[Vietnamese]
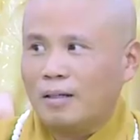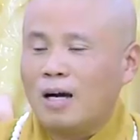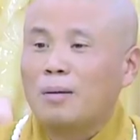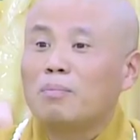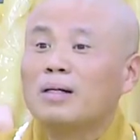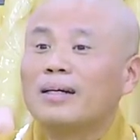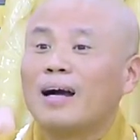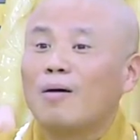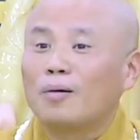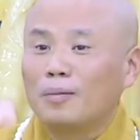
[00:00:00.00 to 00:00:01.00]
Hết 10
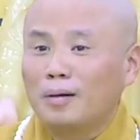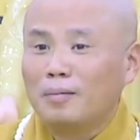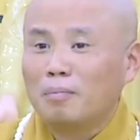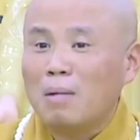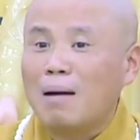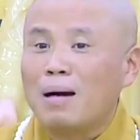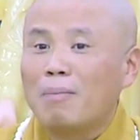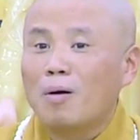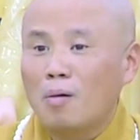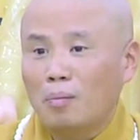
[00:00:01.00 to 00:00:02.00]
câu đúng không?
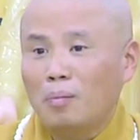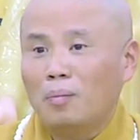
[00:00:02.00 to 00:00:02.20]
334.